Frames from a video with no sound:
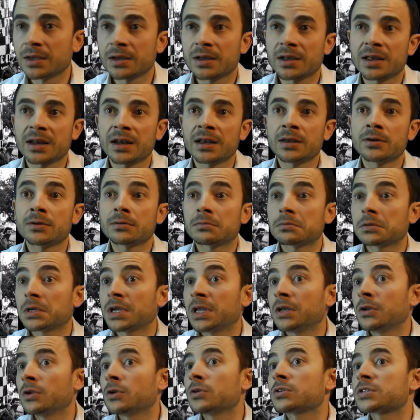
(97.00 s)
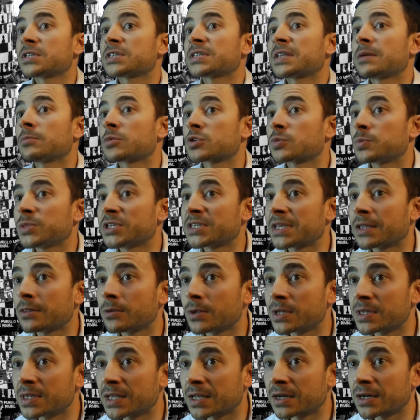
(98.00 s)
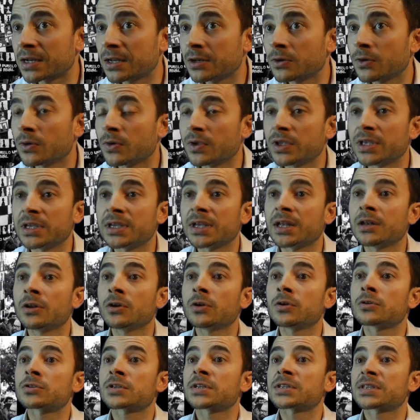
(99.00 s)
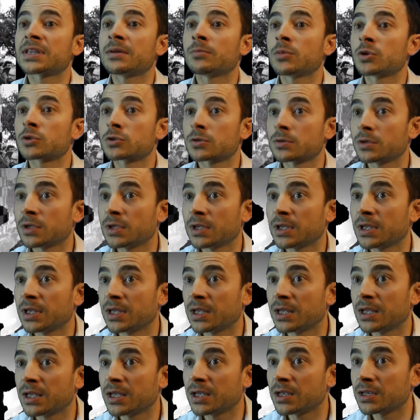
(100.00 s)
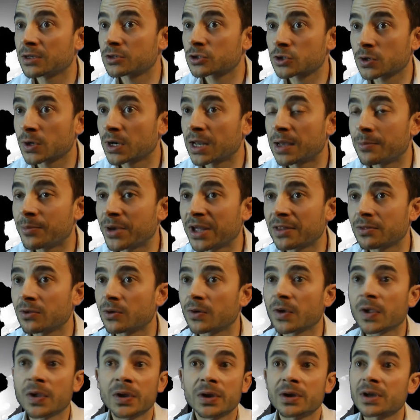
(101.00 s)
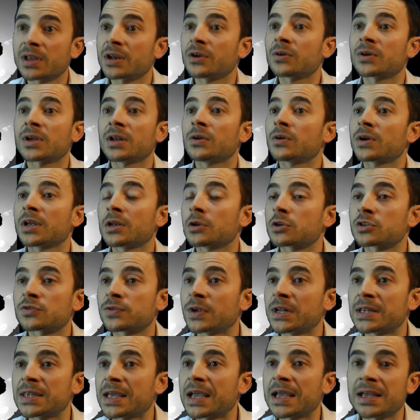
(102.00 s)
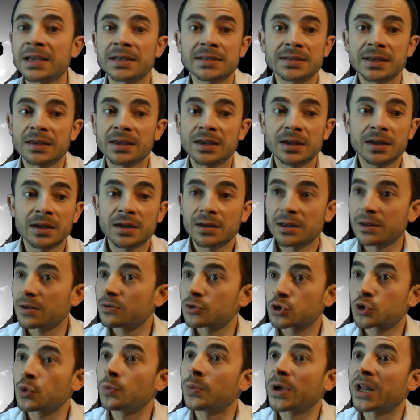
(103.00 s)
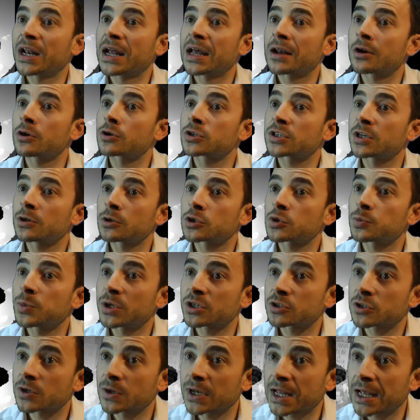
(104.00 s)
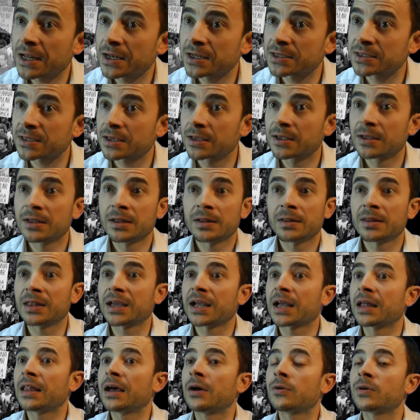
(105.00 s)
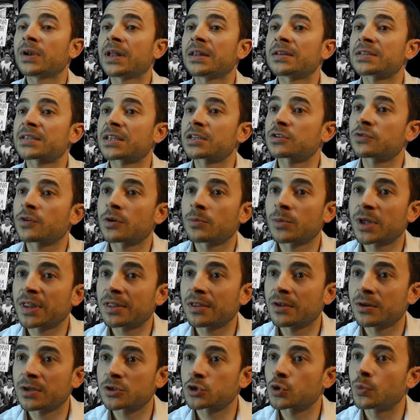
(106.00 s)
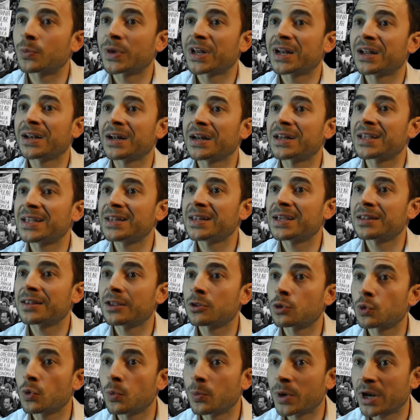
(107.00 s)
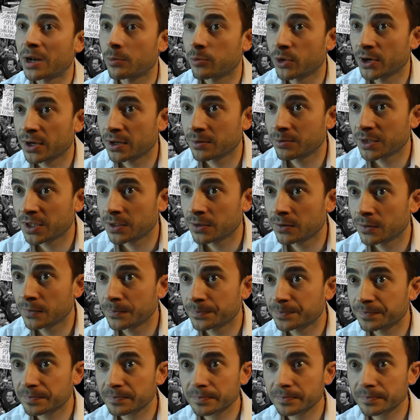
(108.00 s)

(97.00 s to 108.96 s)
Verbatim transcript: creo que no nos estamos pisando el terreno y que no nos estamos eh, solapando. Creo que lo que nos falta es superar los egos personales de cada una de estas formaciones, superar el quítate tú para ponerme yo